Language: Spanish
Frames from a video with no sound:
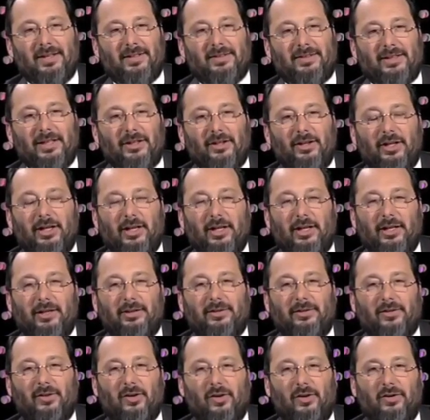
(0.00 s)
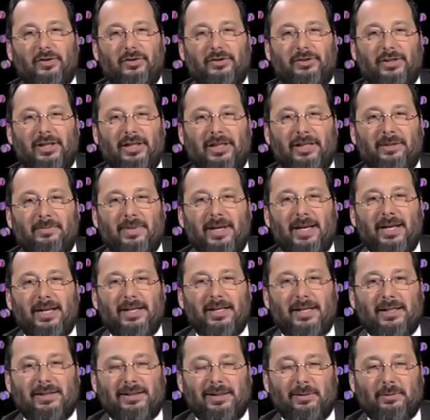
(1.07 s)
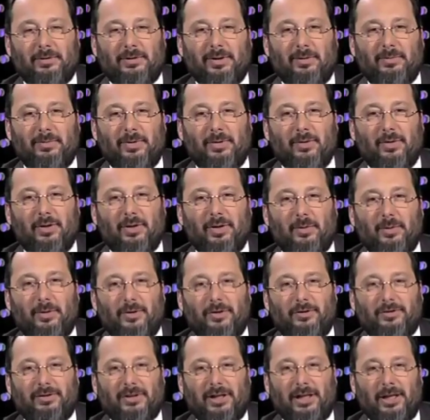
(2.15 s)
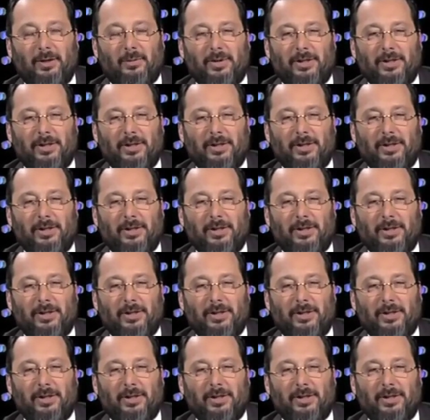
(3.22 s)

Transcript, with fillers: Señores, once y media, estamos en vivo desde Buenos Aires.